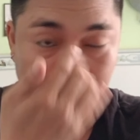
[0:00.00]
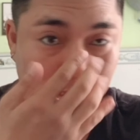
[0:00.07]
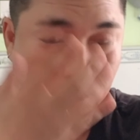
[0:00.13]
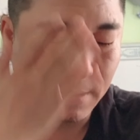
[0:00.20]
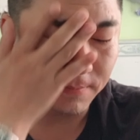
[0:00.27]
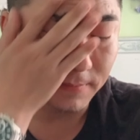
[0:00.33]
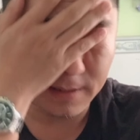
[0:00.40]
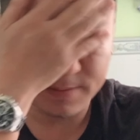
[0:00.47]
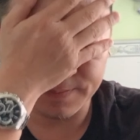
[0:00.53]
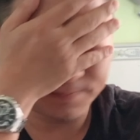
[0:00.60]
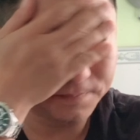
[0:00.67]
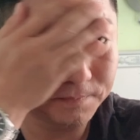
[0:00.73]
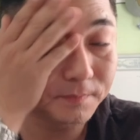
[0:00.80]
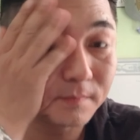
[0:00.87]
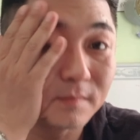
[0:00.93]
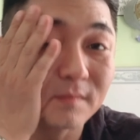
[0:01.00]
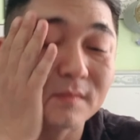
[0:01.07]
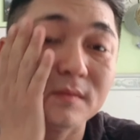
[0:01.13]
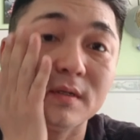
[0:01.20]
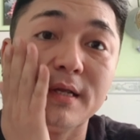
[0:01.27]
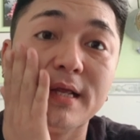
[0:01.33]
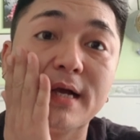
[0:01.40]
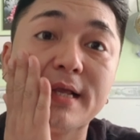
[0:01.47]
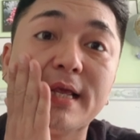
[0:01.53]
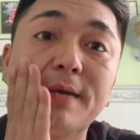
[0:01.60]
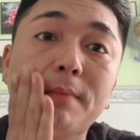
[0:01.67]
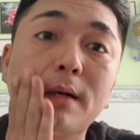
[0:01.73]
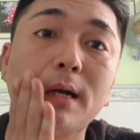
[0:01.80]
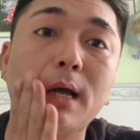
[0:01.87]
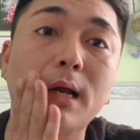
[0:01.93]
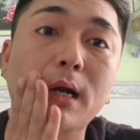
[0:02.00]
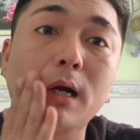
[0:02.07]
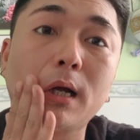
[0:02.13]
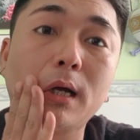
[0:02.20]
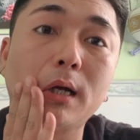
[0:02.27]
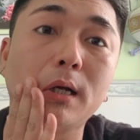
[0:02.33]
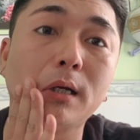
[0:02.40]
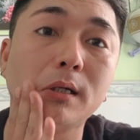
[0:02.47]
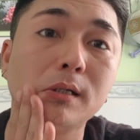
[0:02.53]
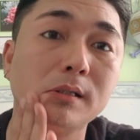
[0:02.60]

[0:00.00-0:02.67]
thích mình nhân dịp mình lên ờ,